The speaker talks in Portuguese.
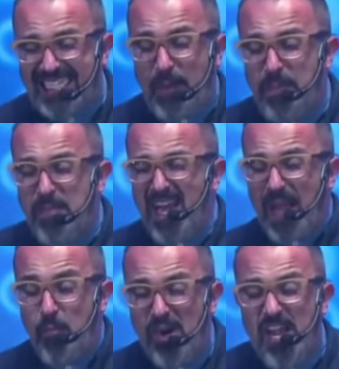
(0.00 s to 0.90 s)
tem primeiro
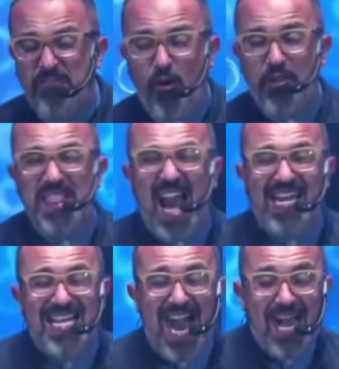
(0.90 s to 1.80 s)
amor na
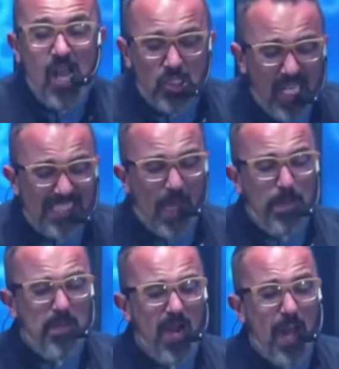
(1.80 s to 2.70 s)
fornalha, você tem
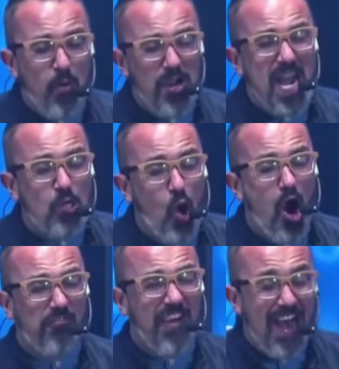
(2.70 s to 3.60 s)
primeiro amor na
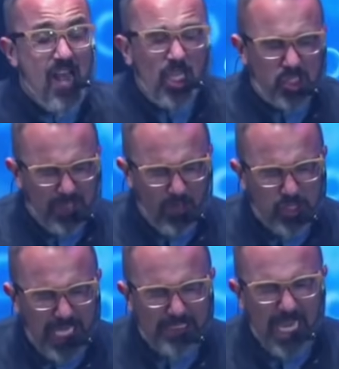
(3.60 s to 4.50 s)
cova. Se
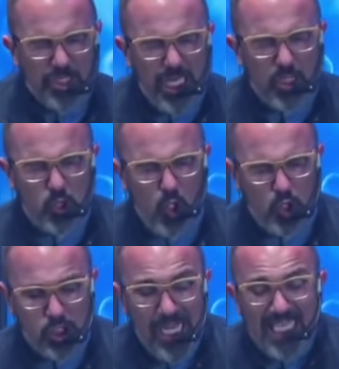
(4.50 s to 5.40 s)
você tem
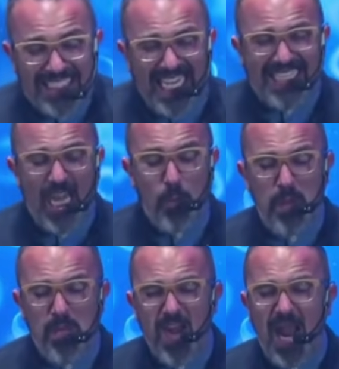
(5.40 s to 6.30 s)
Jesus, você tem o
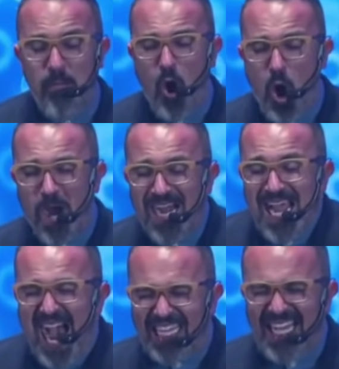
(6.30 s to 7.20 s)
primeiro amor
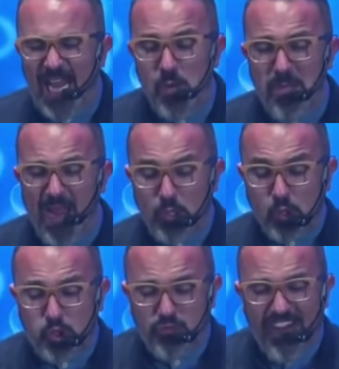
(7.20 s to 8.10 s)
até no meio
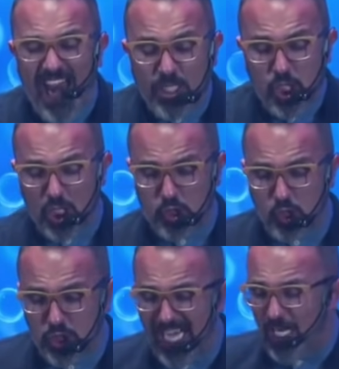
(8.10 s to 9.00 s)
dos vales de
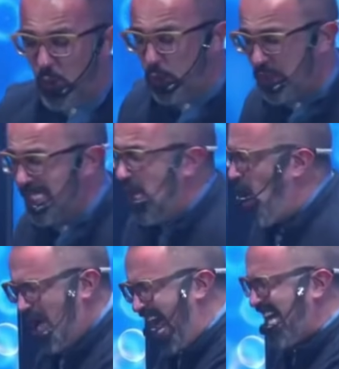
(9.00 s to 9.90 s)
ossos secos.
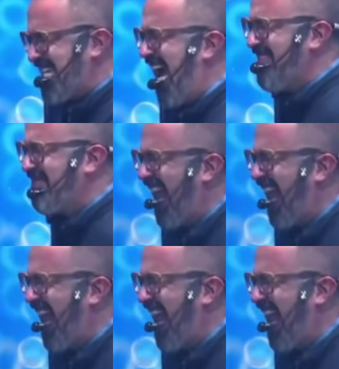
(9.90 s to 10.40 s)
Onde canta